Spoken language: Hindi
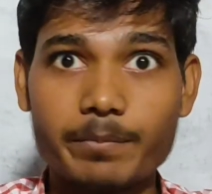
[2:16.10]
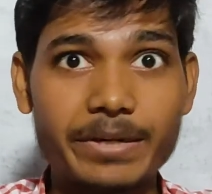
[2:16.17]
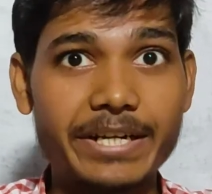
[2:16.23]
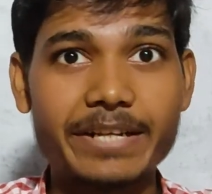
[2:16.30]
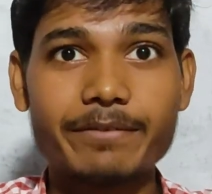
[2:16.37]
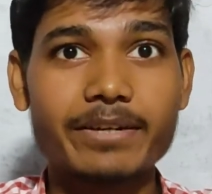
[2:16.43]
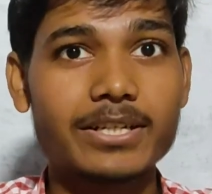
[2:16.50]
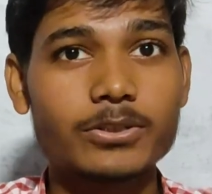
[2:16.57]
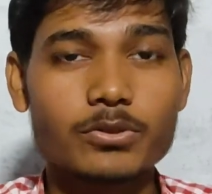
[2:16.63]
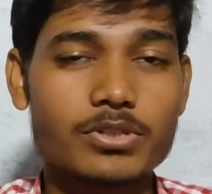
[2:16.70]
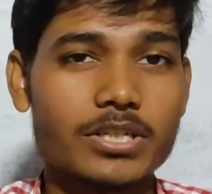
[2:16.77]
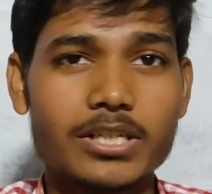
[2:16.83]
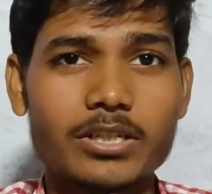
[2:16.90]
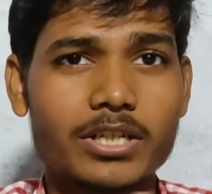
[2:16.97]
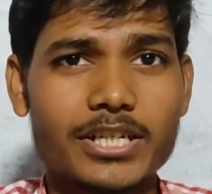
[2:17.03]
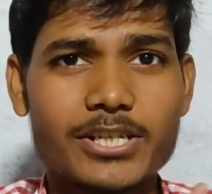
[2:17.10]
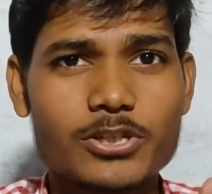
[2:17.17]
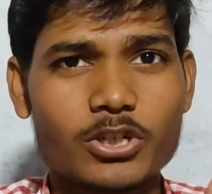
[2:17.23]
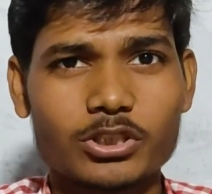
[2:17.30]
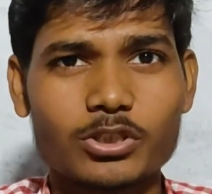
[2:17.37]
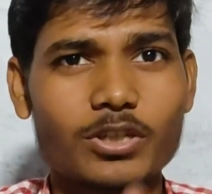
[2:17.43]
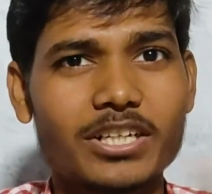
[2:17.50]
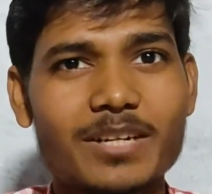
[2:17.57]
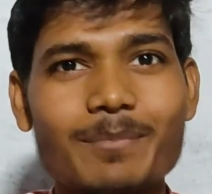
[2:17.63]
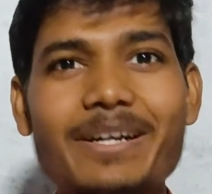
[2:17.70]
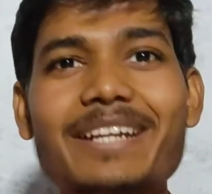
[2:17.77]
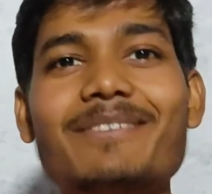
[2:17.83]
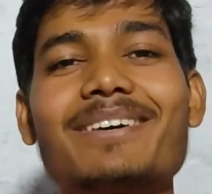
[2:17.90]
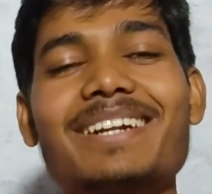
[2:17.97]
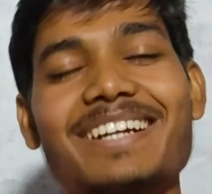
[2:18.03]
मीटिंग वगैरह तो शेड्यूल कर ही सकते हो लेकिन
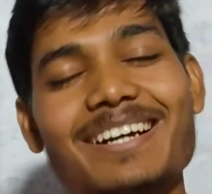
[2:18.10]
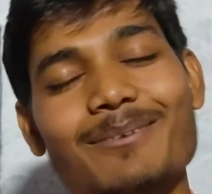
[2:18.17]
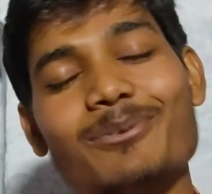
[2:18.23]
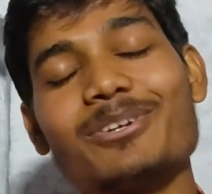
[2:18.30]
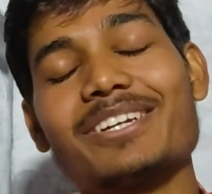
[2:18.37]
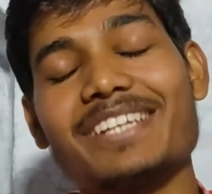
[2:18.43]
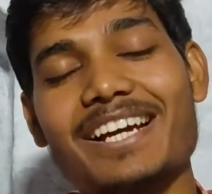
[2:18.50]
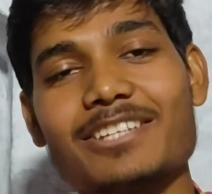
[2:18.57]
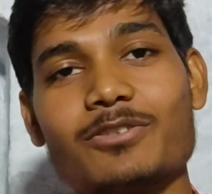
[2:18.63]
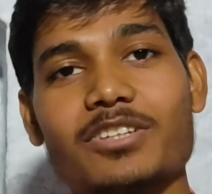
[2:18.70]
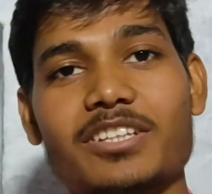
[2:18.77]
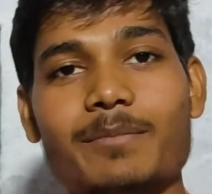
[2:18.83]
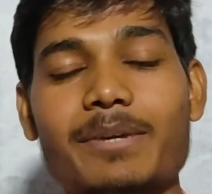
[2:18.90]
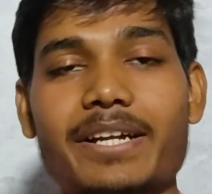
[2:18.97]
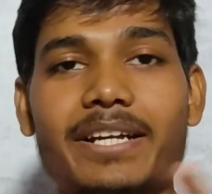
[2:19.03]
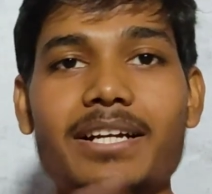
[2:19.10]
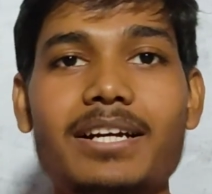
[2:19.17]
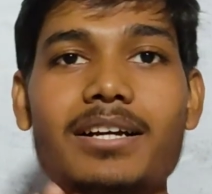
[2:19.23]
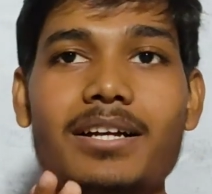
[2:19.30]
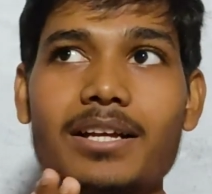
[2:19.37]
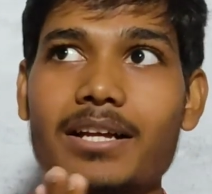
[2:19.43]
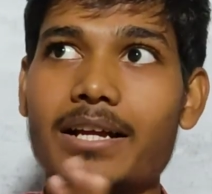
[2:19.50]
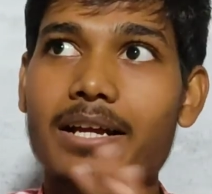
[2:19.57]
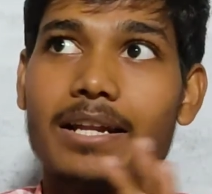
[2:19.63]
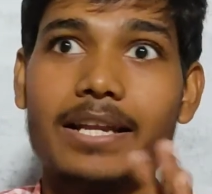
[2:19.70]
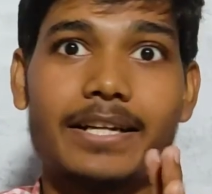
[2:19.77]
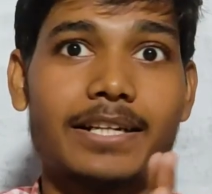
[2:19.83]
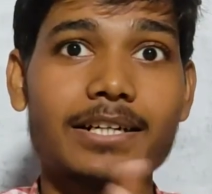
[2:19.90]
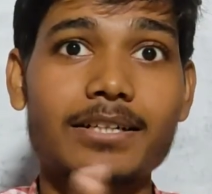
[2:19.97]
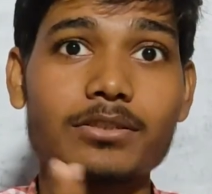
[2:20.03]
मीटिंग वाला का हम लोग क्या ज़रूरत है मीटिंग का
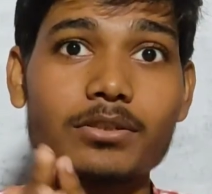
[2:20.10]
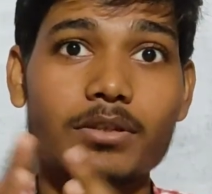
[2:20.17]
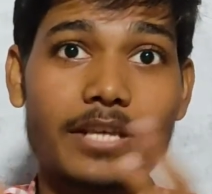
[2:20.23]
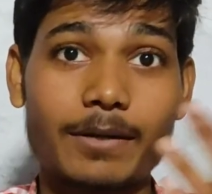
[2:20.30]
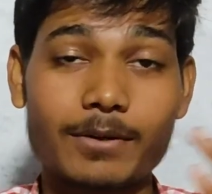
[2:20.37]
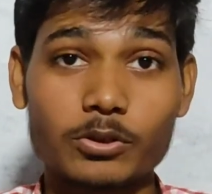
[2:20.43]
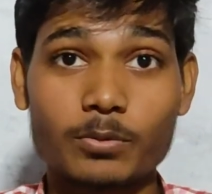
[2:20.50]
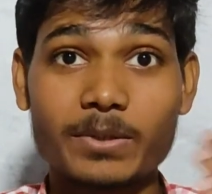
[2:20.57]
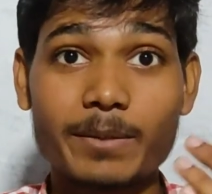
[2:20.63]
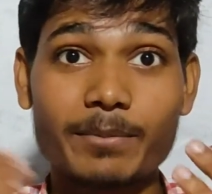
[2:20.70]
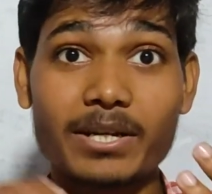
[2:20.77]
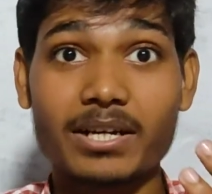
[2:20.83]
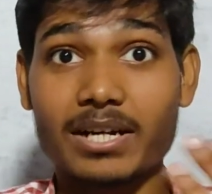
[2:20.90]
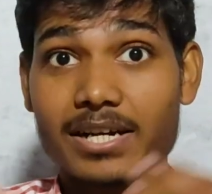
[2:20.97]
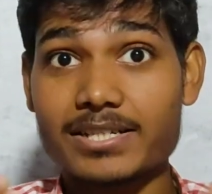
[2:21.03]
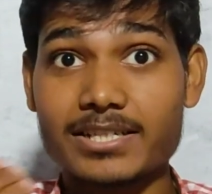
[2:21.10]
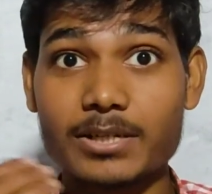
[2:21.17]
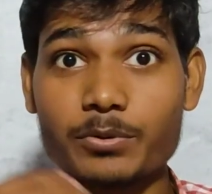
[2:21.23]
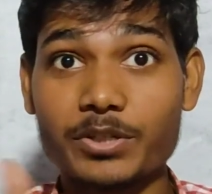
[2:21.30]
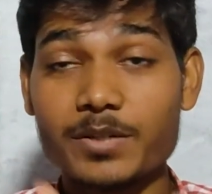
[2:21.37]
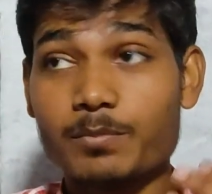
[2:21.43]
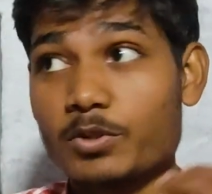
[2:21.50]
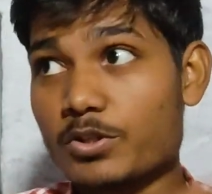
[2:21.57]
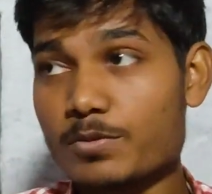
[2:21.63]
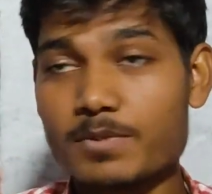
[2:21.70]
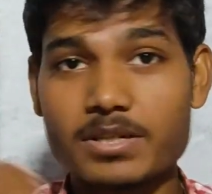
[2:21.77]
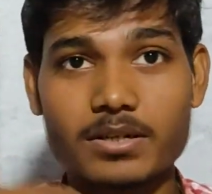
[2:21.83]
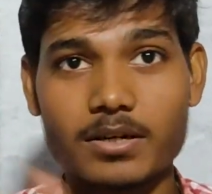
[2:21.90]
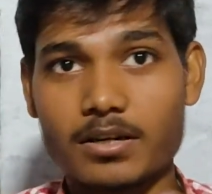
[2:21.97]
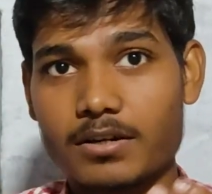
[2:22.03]
लेकिन अगर एक बार तुमने अपना क्लास का रूटीन पूरा उसमें